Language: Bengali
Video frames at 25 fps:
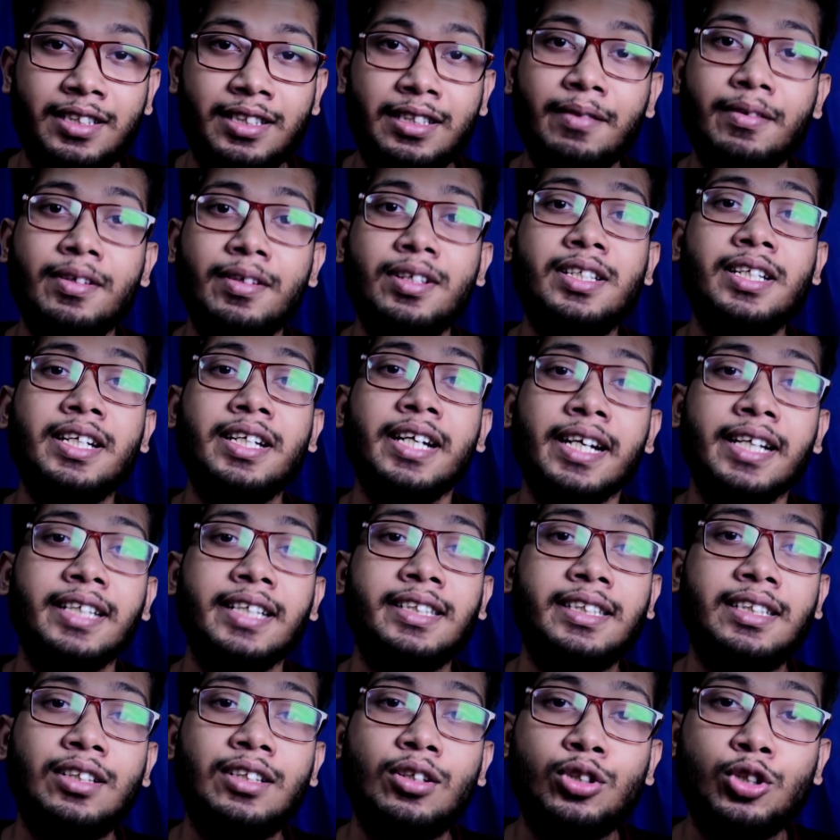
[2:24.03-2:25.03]
দেবের যে রিলিজ
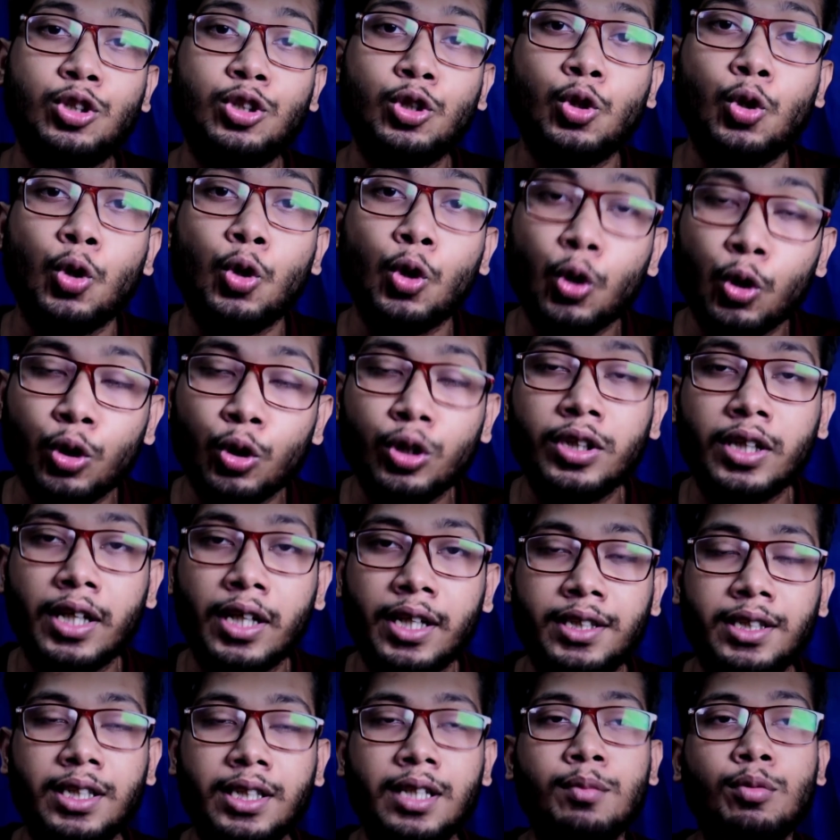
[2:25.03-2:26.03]
সেটা হচ্ছে
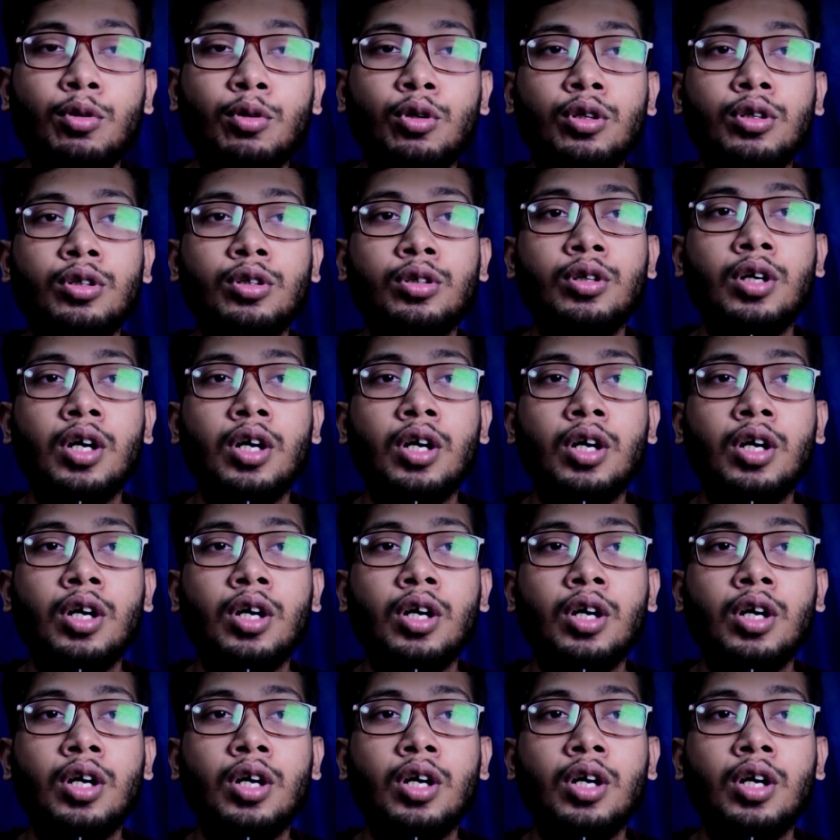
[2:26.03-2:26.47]
গোলন্দাজ এবং